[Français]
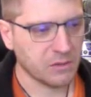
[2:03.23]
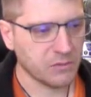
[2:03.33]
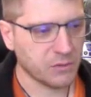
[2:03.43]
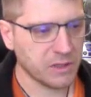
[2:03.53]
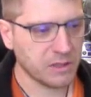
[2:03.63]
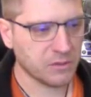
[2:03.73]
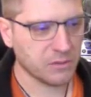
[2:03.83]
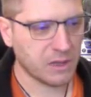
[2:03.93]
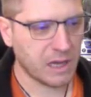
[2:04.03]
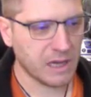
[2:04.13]
Vous voyez
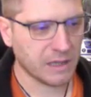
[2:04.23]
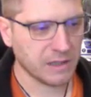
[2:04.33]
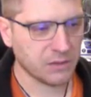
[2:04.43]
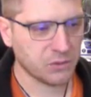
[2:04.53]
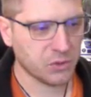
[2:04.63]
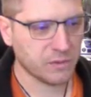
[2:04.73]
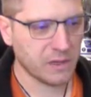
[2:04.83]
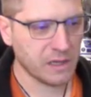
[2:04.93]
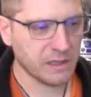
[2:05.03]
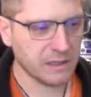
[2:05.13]
que à l'arrière du
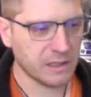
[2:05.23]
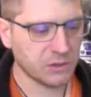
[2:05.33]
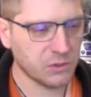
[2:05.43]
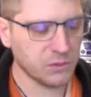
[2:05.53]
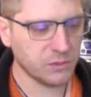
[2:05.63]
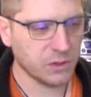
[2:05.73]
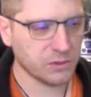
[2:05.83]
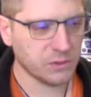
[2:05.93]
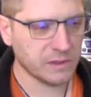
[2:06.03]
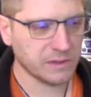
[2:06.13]
cheval, il y a deux fleurs
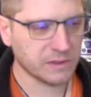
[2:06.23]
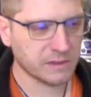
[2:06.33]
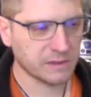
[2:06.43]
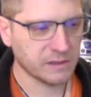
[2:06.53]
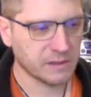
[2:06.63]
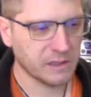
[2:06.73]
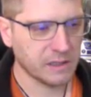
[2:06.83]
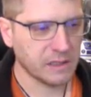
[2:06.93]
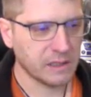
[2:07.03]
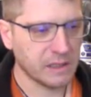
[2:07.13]
de lys.
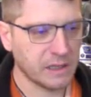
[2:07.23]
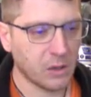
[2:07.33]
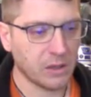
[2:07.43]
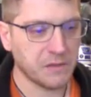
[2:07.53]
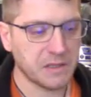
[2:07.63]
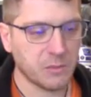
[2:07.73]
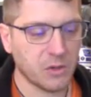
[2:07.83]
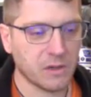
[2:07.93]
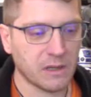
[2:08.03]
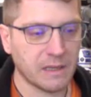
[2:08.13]
Alors
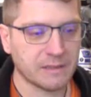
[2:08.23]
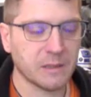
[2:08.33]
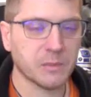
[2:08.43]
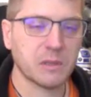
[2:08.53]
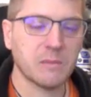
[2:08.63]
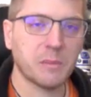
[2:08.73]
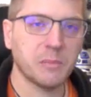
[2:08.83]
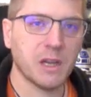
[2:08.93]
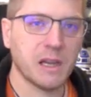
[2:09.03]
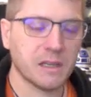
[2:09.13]
évidemment, elles s'impriment à
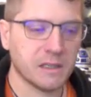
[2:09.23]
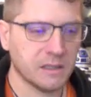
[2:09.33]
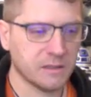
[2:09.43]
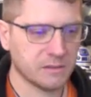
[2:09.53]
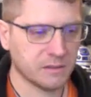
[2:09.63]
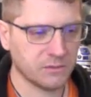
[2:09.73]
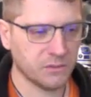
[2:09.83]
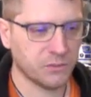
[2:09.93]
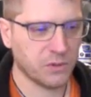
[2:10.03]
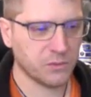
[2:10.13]
plat et euh,
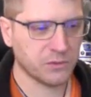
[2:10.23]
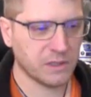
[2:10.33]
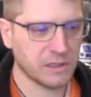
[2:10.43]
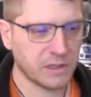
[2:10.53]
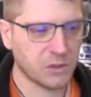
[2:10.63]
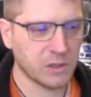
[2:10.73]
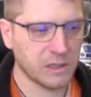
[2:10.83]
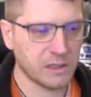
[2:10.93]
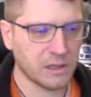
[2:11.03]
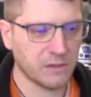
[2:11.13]
une fois que vous allez les
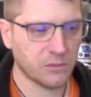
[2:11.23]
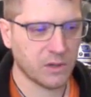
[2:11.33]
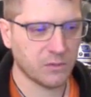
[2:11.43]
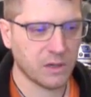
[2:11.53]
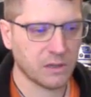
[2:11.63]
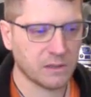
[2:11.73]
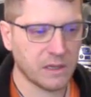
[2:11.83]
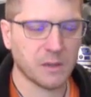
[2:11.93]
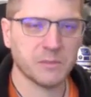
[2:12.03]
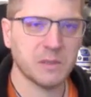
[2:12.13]
coller, elles vont avoir
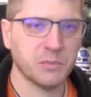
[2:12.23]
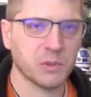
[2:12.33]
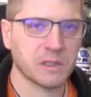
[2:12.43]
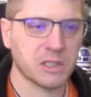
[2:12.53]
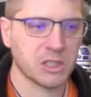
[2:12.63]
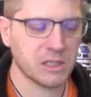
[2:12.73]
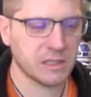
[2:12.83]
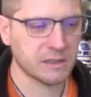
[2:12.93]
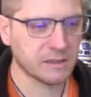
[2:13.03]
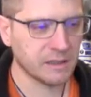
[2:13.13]
l'air un petit peu
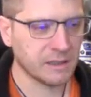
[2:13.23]
rigides.